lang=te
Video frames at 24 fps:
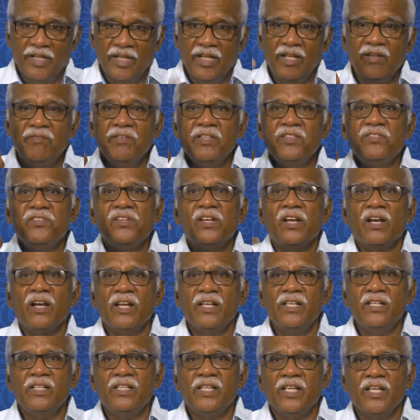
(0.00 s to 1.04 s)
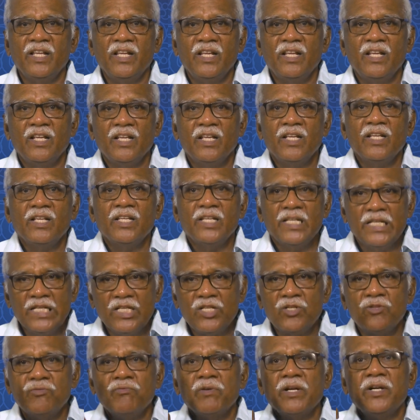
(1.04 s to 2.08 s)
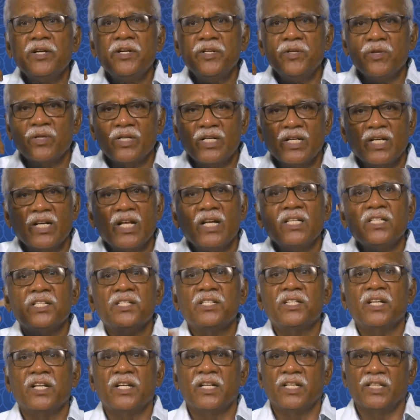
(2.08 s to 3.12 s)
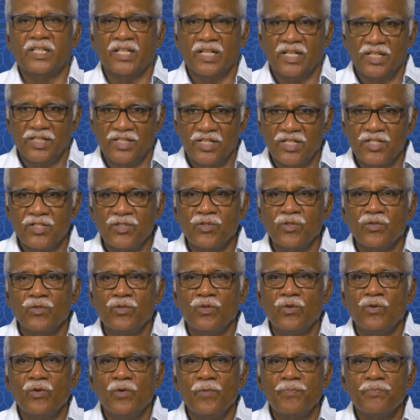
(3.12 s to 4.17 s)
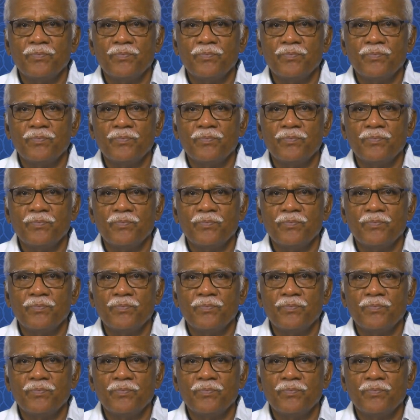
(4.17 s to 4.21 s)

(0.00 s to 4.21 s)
ఏ విద్య అయితే ఈశ్వరుడి యొక్క రహస్యాన్ని తెలియజేస్తుందో